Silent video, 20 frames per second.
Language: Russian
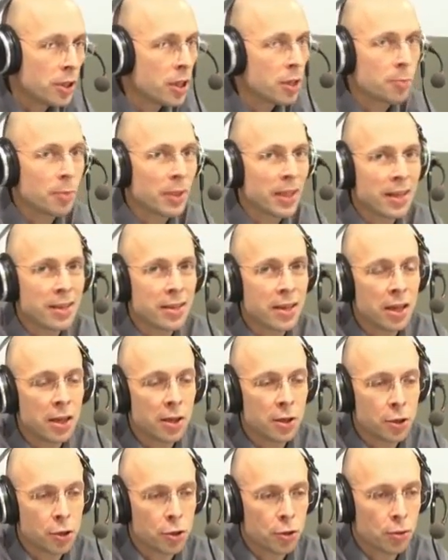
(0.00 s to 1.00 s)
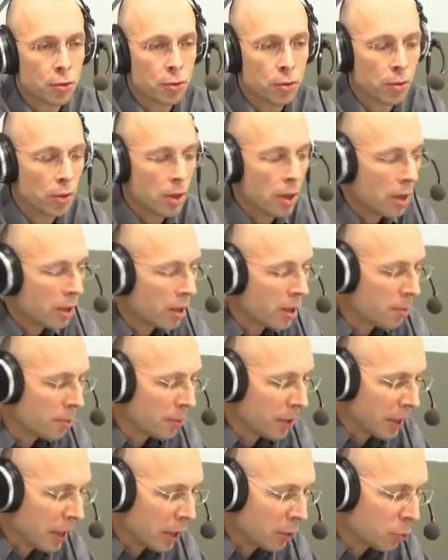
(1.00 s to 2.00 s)
Есть подозрение, что
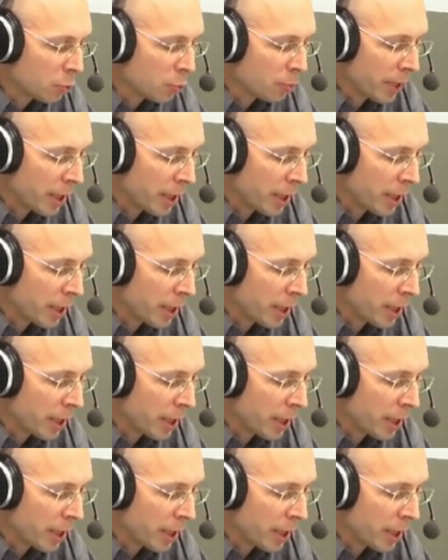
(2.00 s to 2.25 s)
там на кону